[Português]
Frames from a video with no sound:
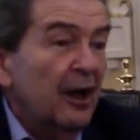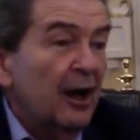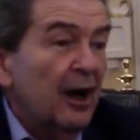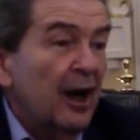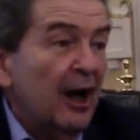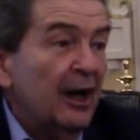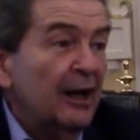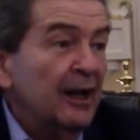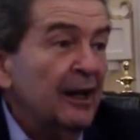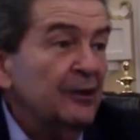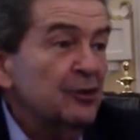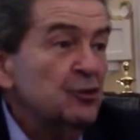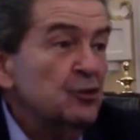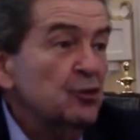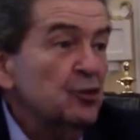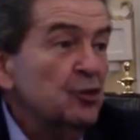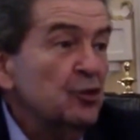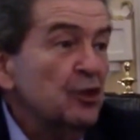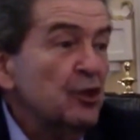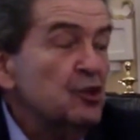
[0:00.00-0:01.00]
Além de
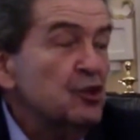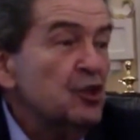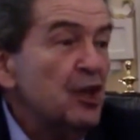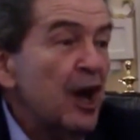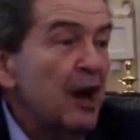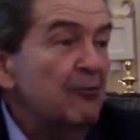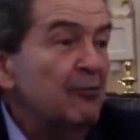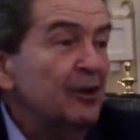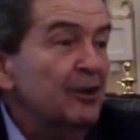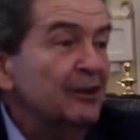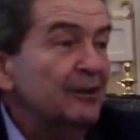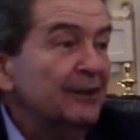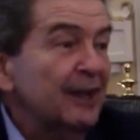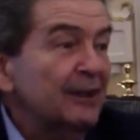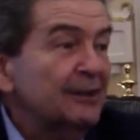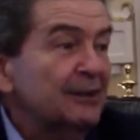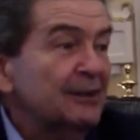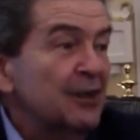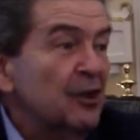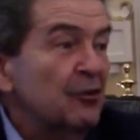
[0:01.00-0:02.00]
tudo, a
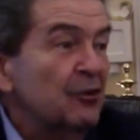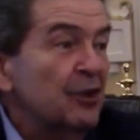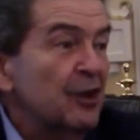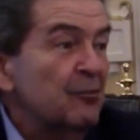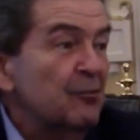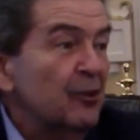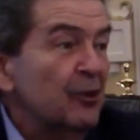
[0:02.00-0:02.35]
descarbonização, né?